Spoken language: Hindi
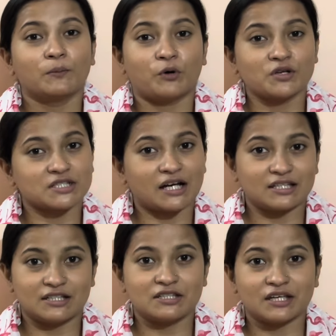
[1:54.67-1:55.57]
बहुत सारी
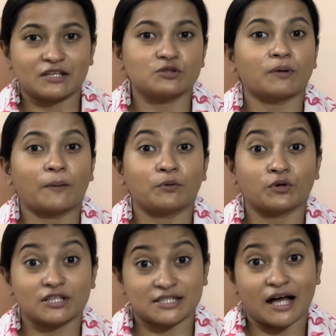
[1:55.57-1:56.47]
चीज़ें हैं जो मैं आप
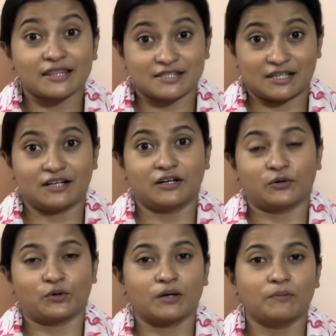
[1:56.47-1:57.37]
लोग के साथ शेयर
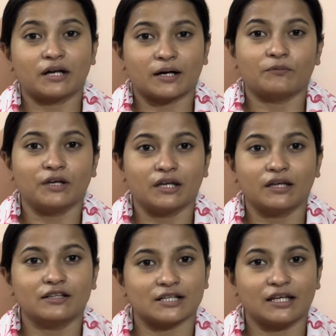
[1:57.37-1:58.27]
करूंगी बट अभी
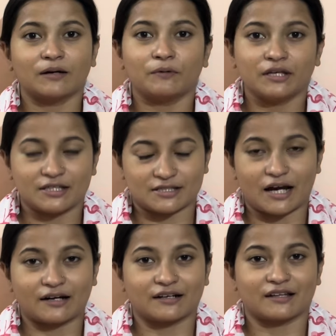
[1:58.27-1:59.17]
नहीं चलिए अभी
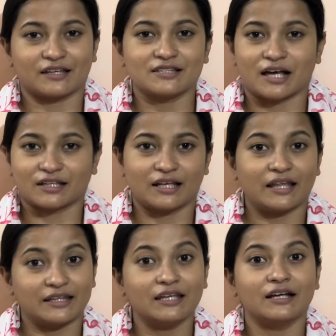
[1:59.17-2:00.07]
स्टार्ट करते हैं ज़्यादा
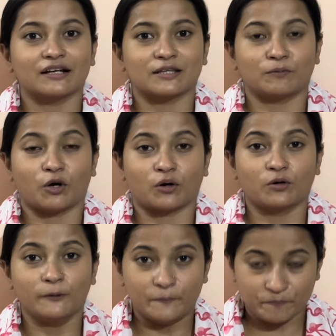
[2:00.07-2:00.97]
लेंदी नहीं करते हैं ब्लॉग
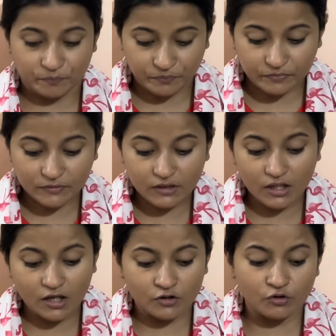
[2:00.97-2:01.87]
को
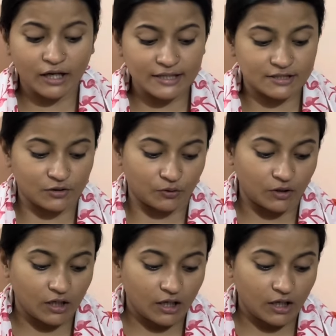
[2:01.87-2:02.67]
तो गाइज देखो